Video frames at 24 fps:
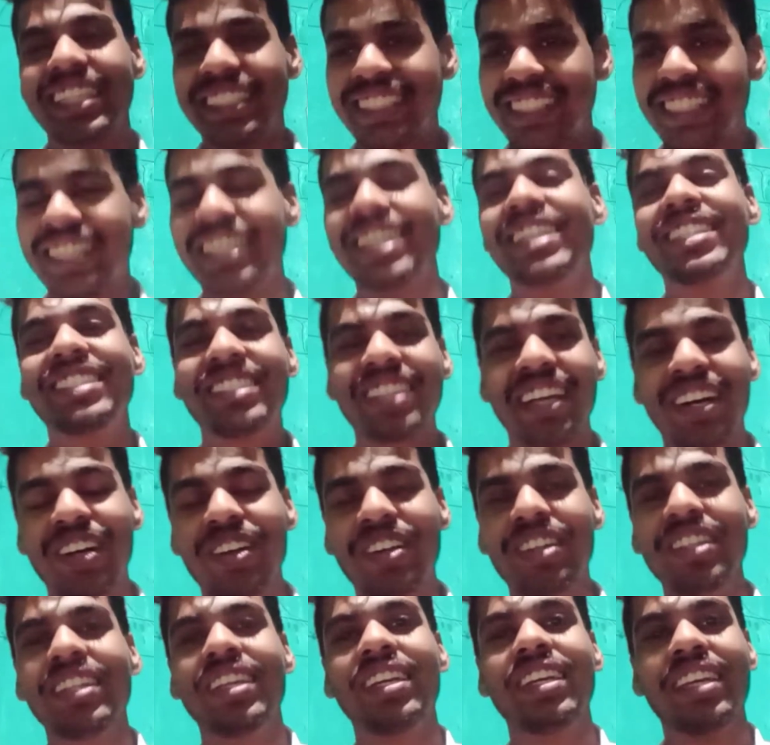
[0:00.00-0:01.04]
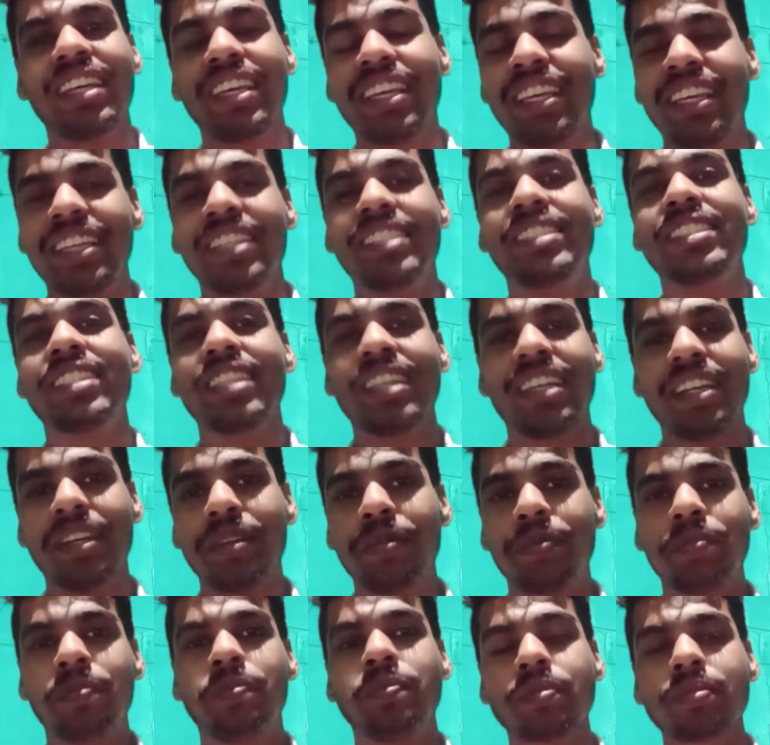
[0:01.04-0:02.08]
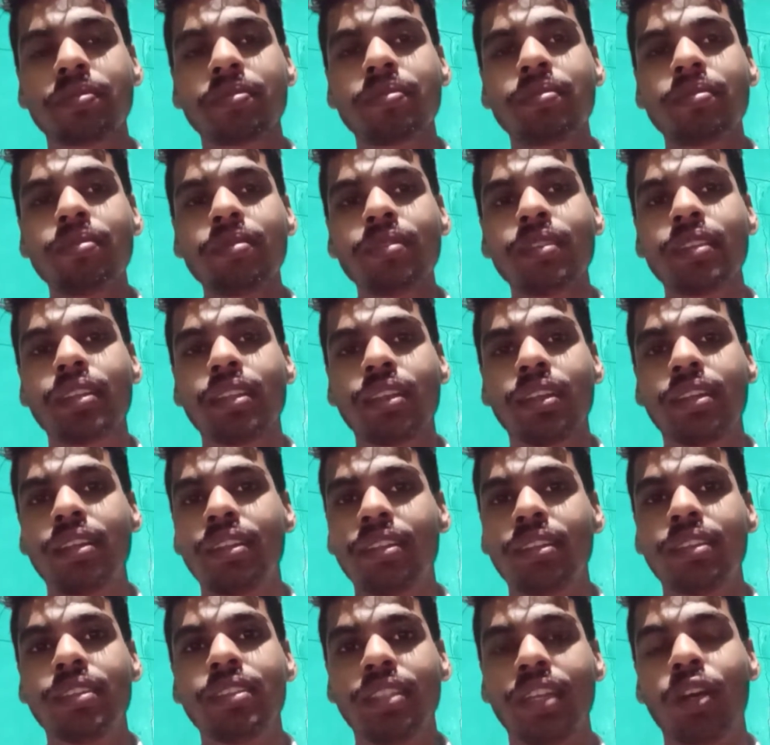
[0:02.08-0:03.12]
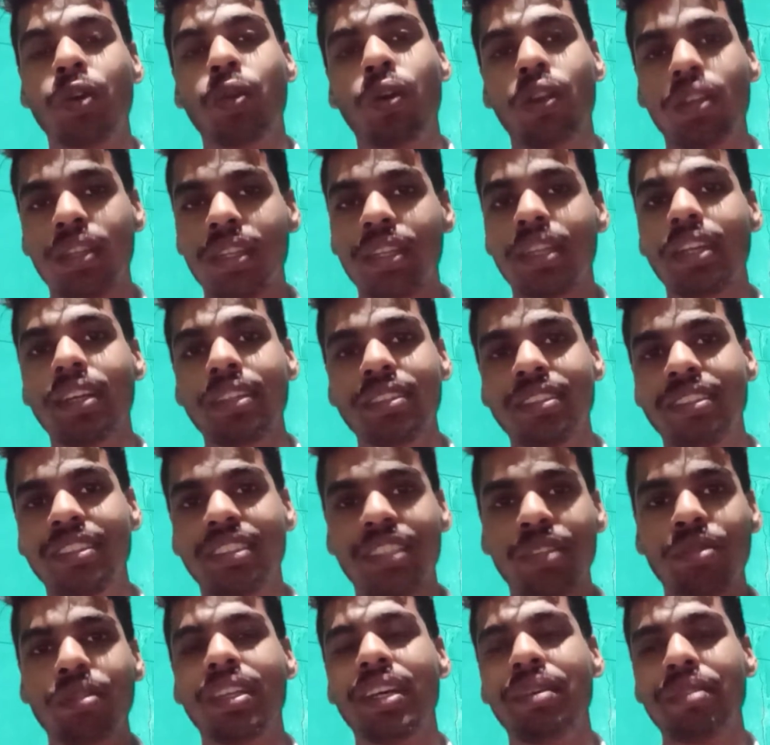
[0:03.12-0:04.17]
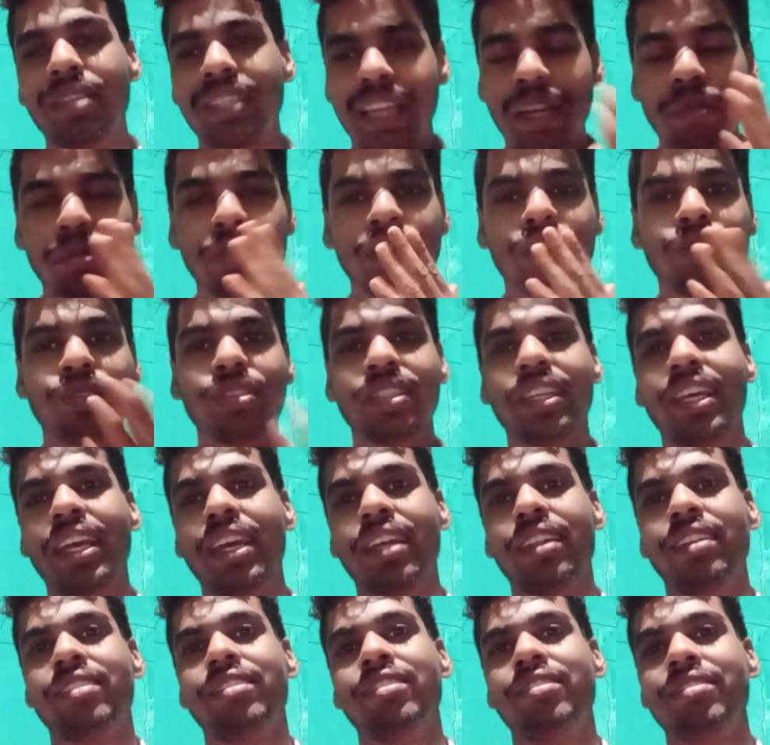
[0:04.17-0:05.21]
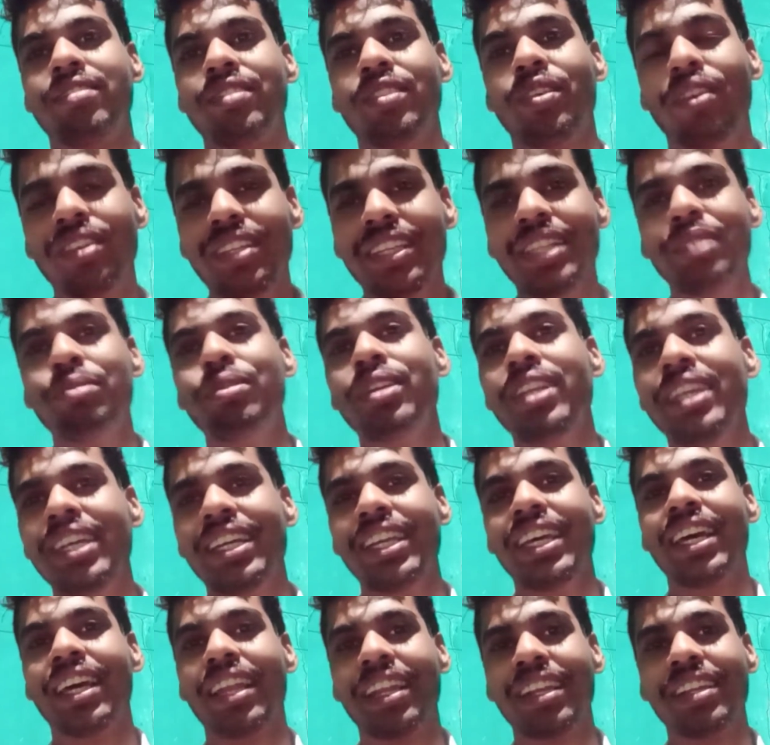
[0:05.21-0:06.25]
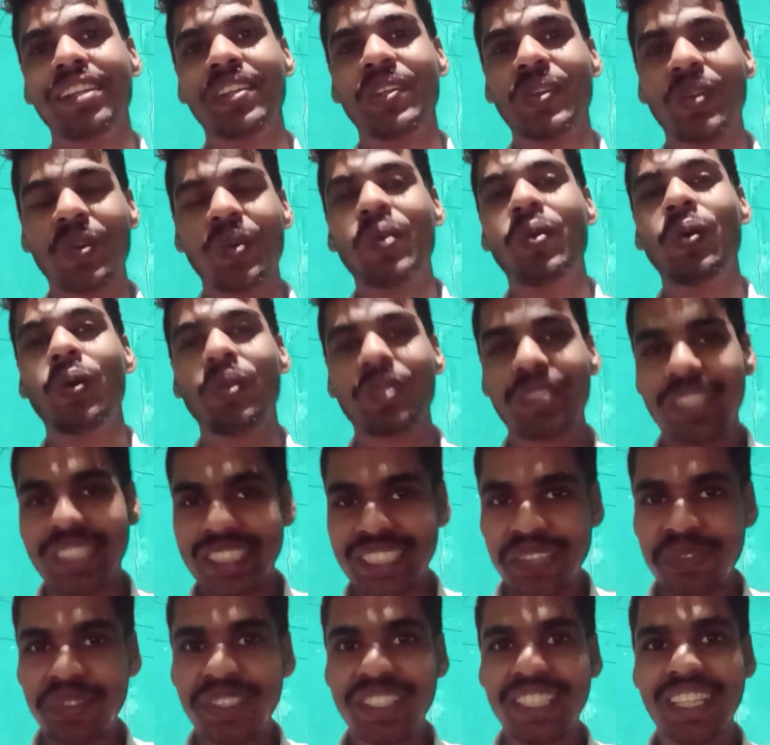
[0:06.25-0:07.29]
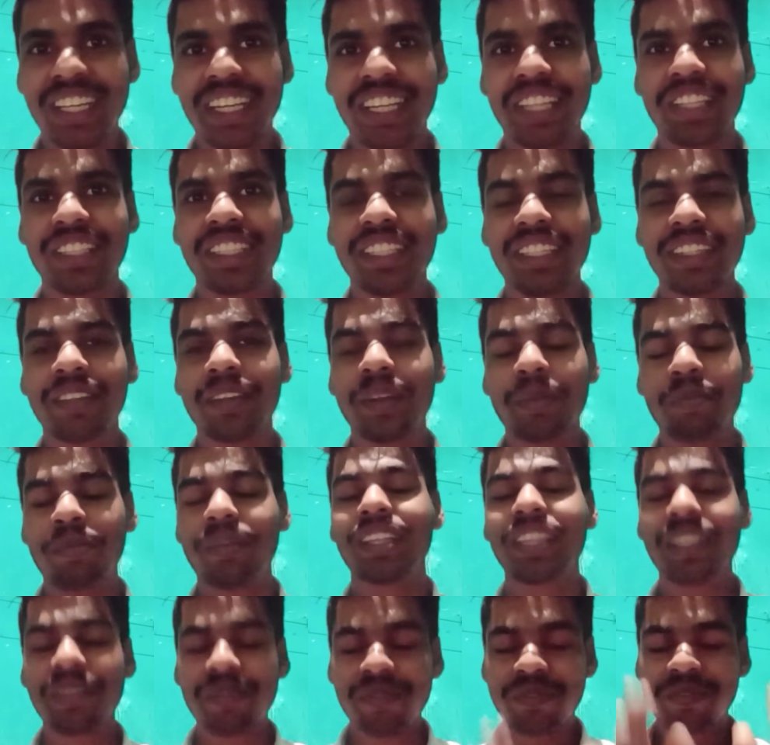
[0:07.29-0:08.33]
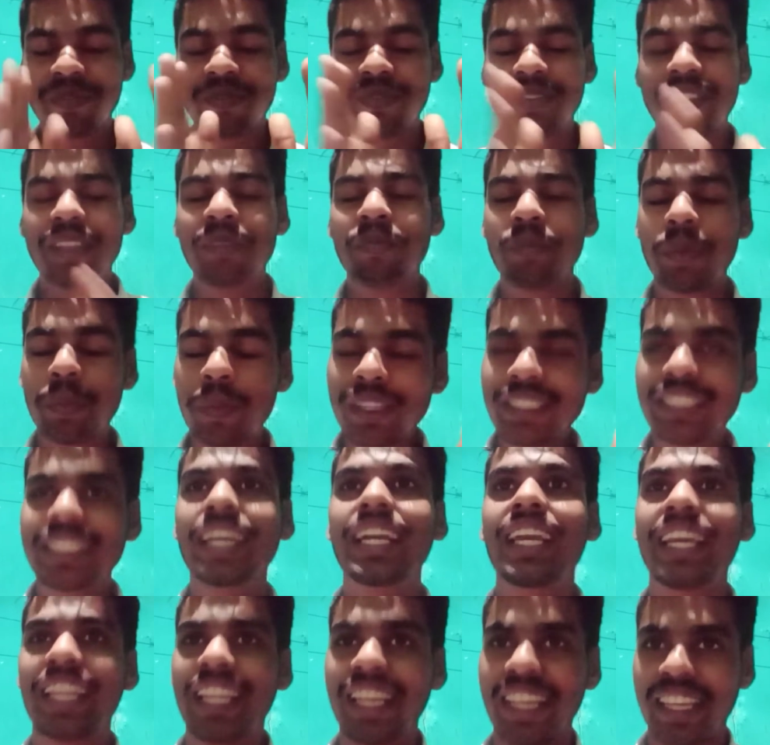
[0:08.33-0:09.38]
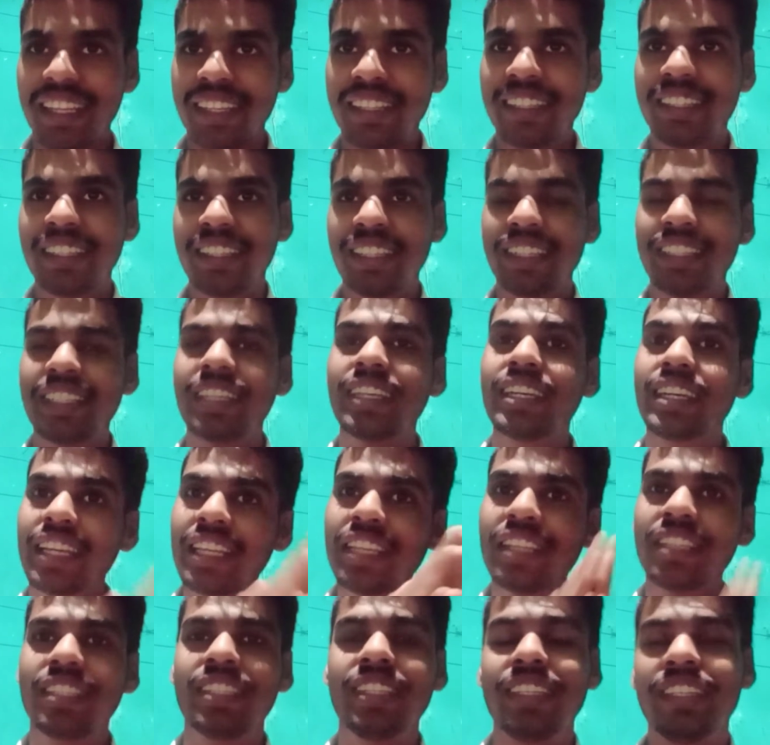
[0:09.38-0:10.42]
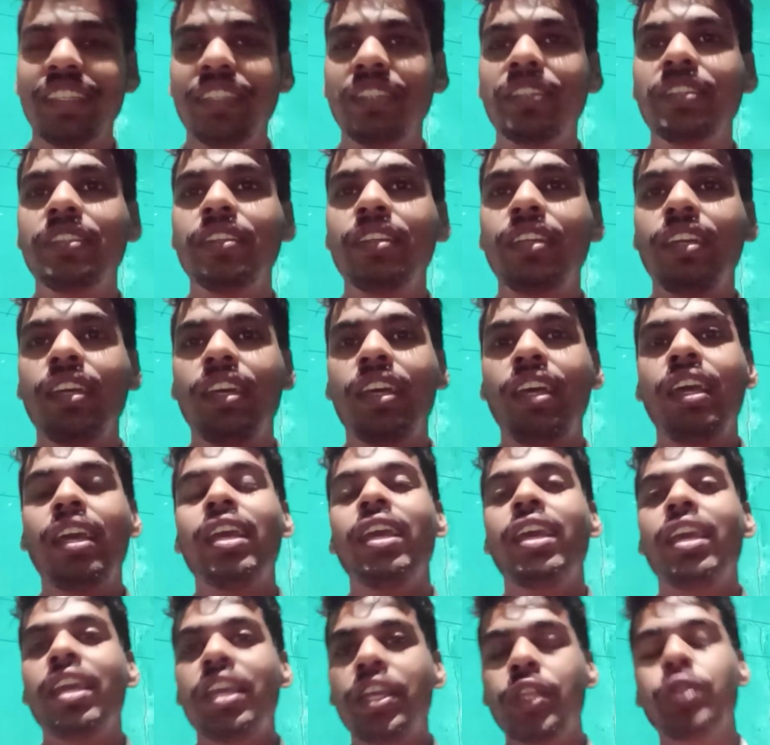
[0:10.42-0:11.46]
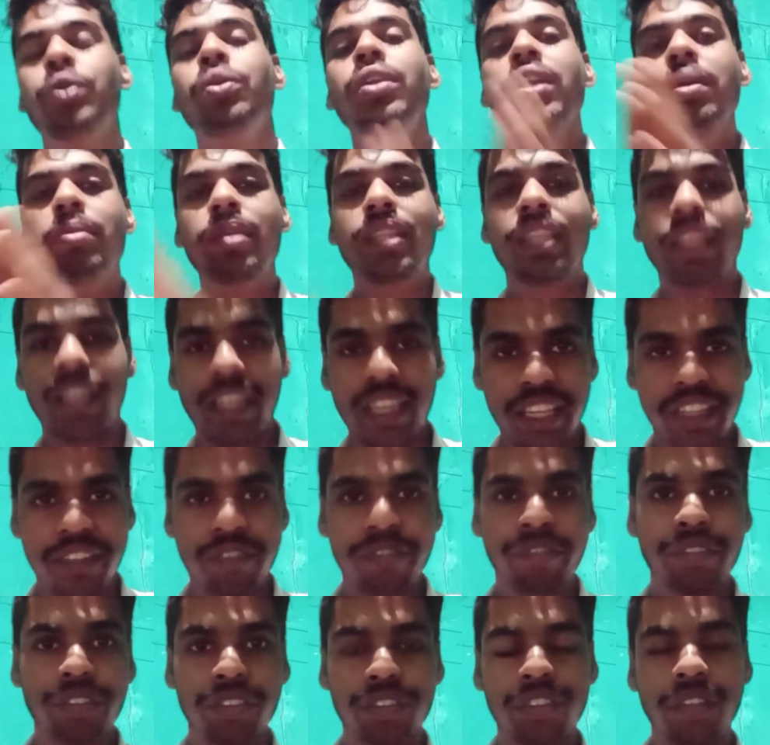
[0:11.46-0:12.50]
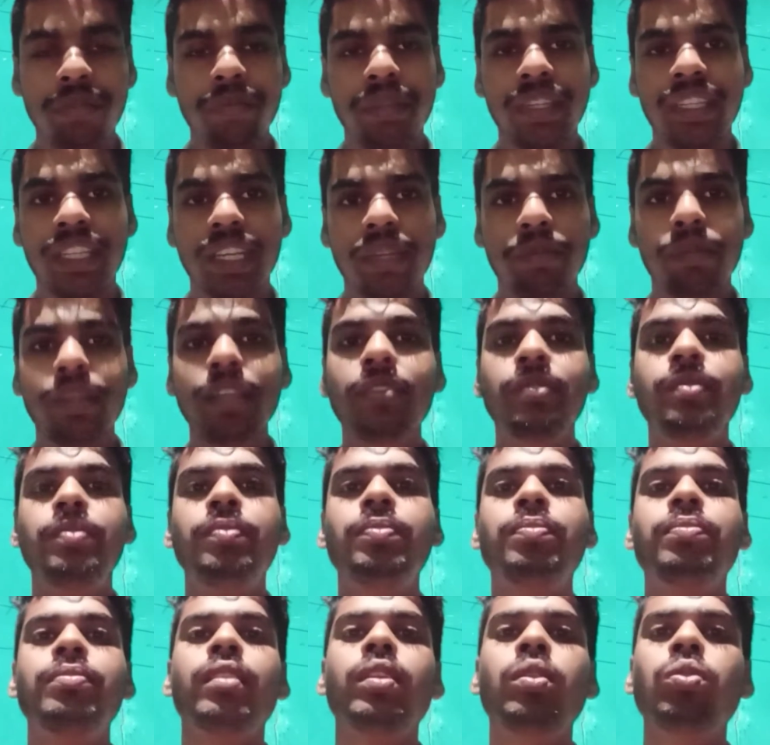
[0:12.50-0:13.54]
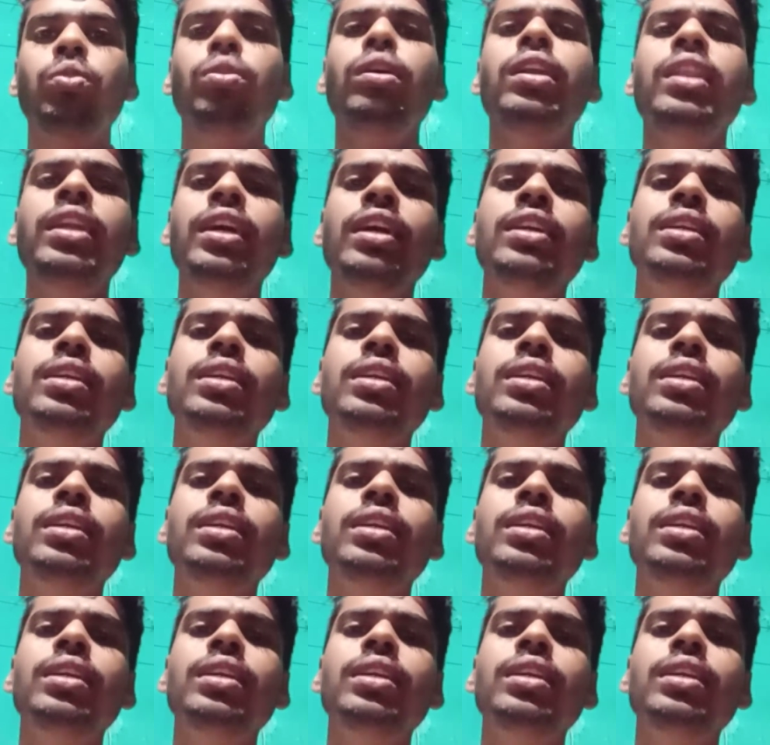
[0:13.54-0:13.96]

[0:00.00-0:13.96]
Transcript: ड्रग्स और इसका द कॉटर का सेवन क्या बोलते हो उसे यार कॉटर ही बोलेंगे ना यार उसका सेवन कर रही थी मतलब विपक्ष का कहना है कि करी थी इन्होंने बताया सोशल मीडिया में तो इनका